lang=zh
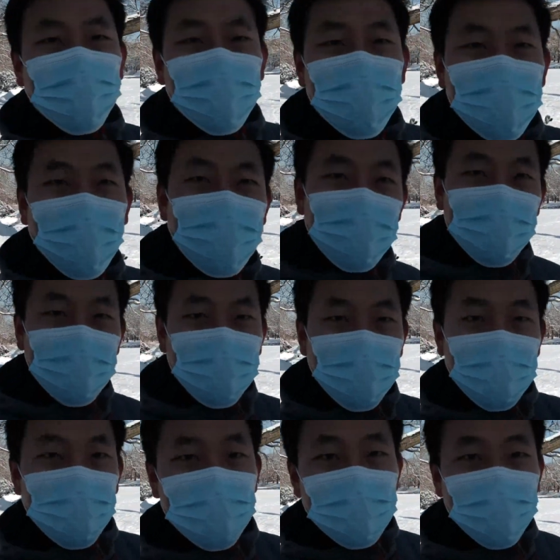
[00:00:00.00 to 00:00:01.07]
做其他的事
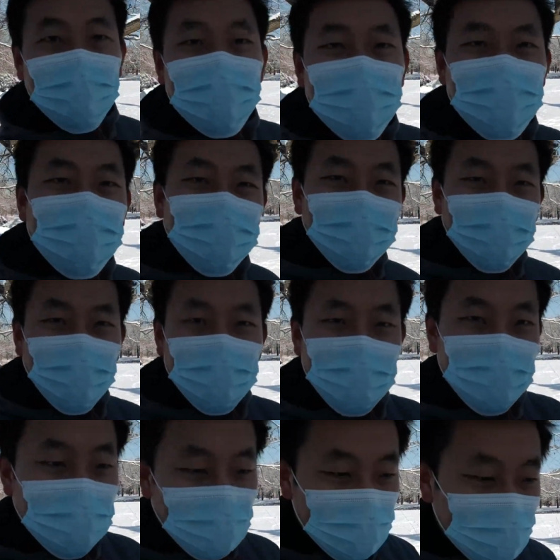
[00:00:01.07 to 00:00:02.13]
情了。今天真的就是因
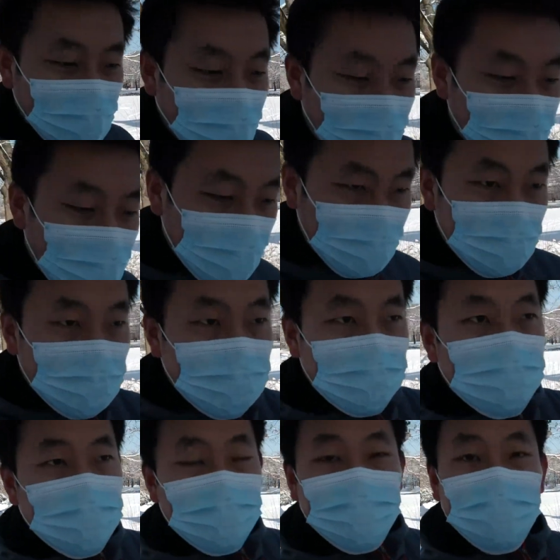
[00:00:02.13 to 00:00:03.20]
为天气好，
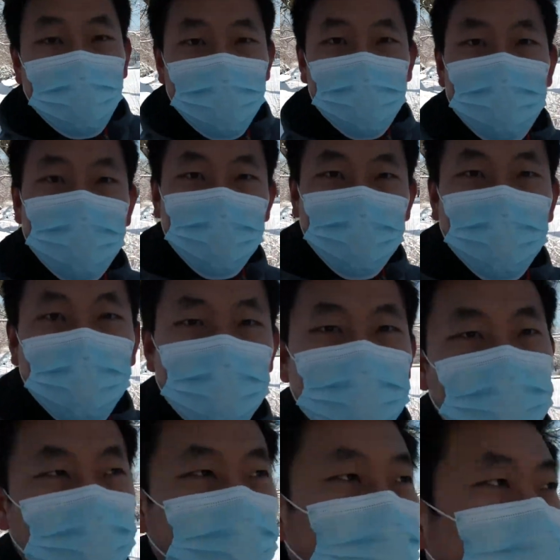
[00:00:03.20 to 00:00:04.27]
然后
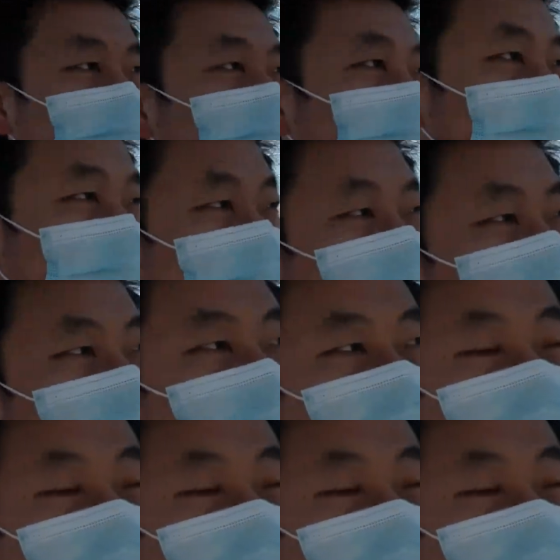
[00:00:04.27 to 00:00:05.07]
专